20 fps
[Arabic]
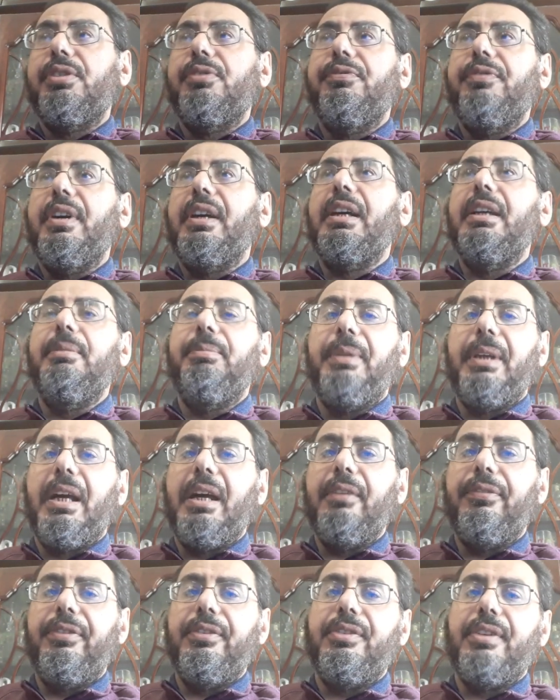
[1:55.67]
فقط
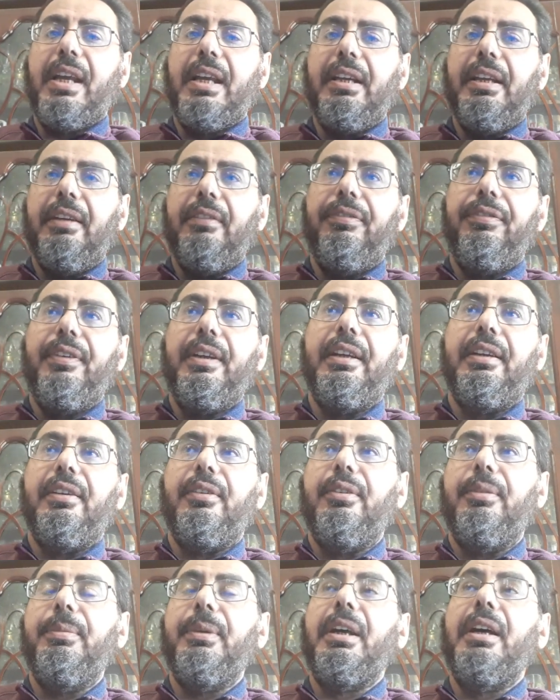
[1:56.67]
بيحافظ على الفن
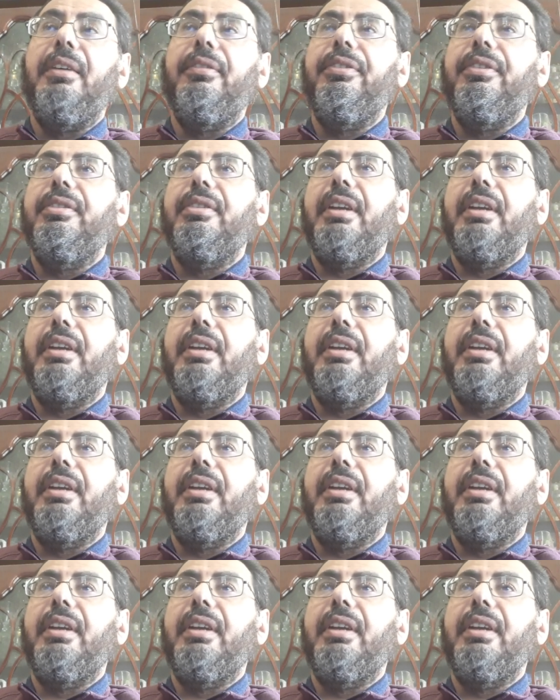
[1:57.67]
هو بيحافظ